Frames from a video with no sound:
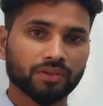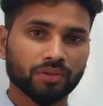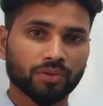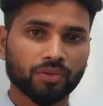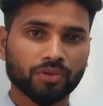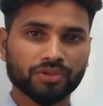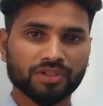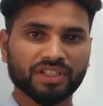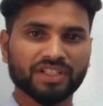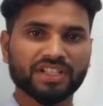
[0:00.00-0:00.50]
तो
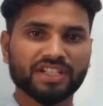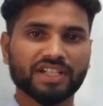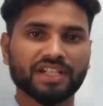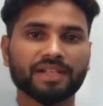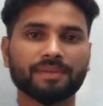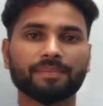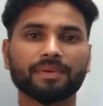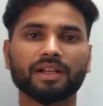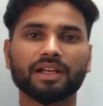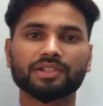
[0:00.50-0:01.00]
क्वेश्चन
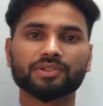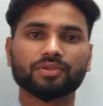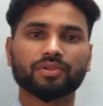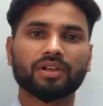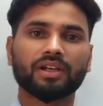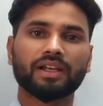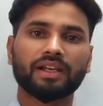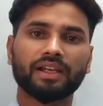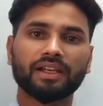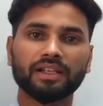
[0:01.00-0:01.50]
स्क्रीन पर आ
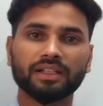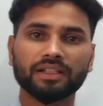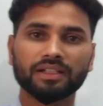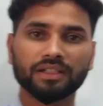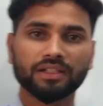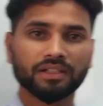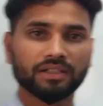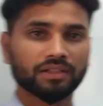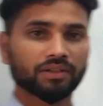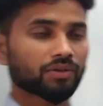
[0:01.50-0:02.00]
चुका है
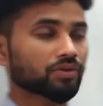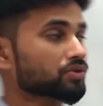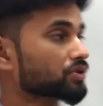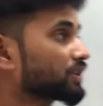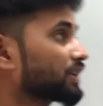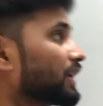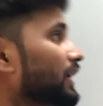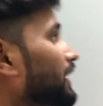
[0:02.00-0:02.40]
क्वेश्चन